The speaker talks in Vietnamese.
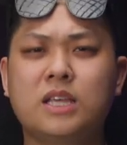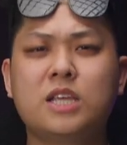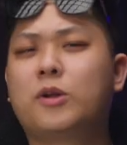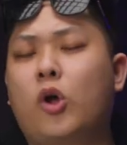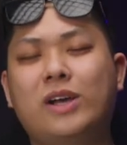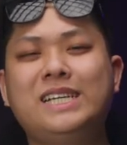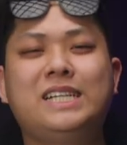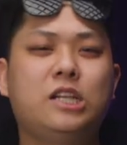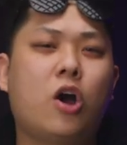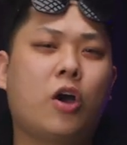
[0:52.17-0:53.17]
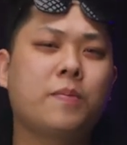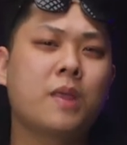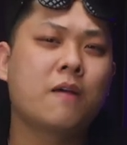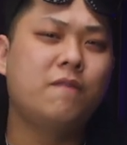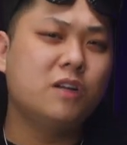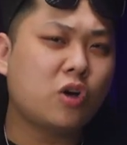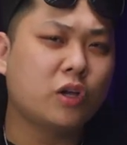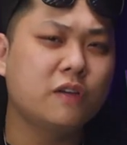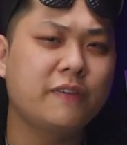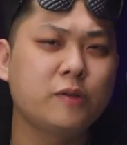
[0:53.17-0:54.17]
nhưng mà nói gì thì nói, vẫn có
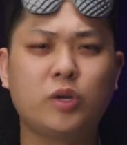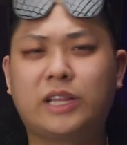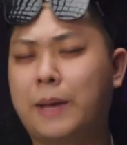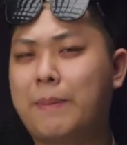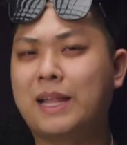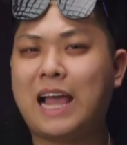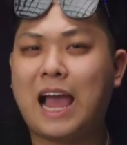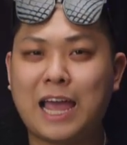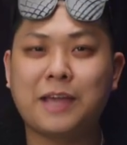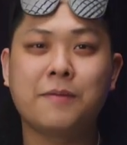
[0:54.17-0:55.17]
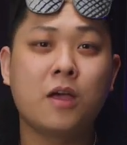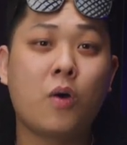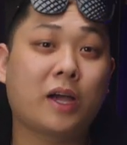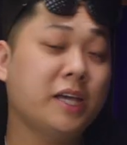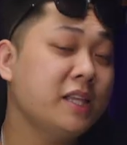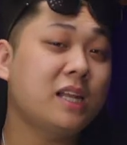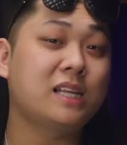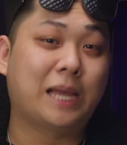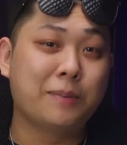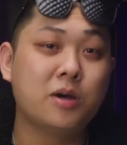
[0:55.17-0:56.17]
những phim chuyển thể manga hay, hoặc ít nhất là
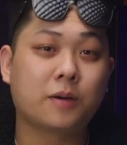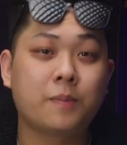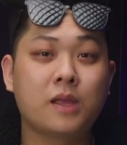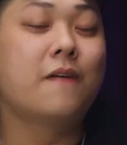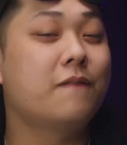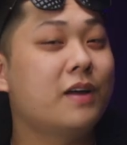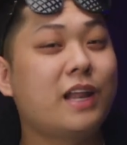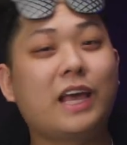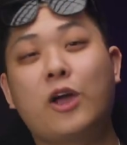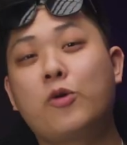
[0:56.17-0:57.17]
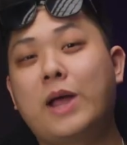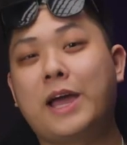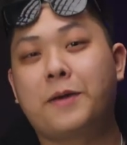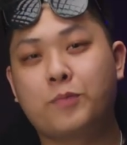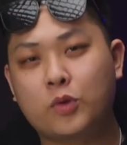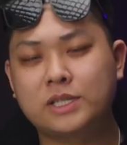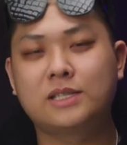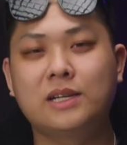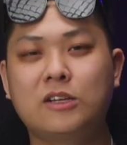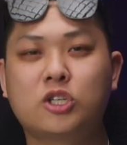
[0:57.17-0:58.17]
xem được. Vậy nên ngày hôm nay tôi sẽ
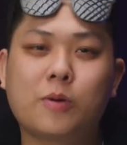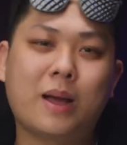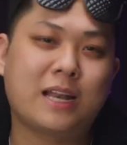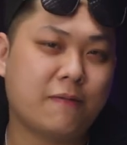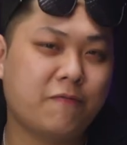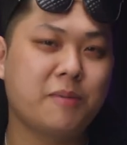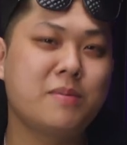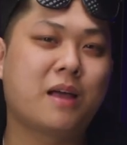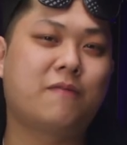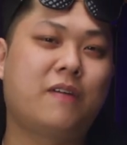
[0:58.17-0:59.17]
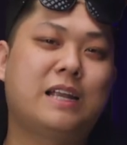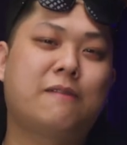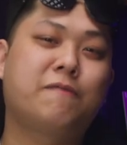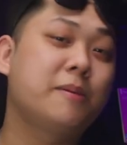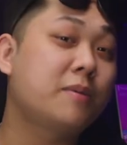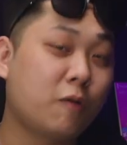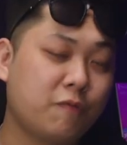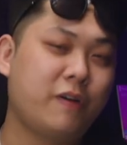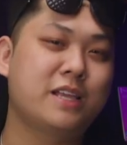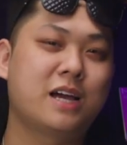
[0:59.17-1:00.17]
giới thiệu cho các bạn 5 phim Nhật và 5 phim không
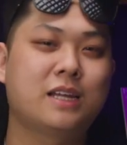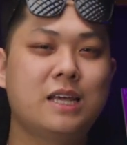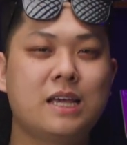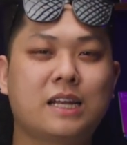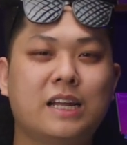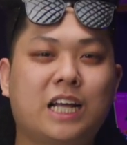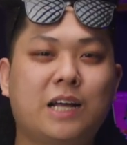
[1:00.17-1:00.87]
phải Nhật để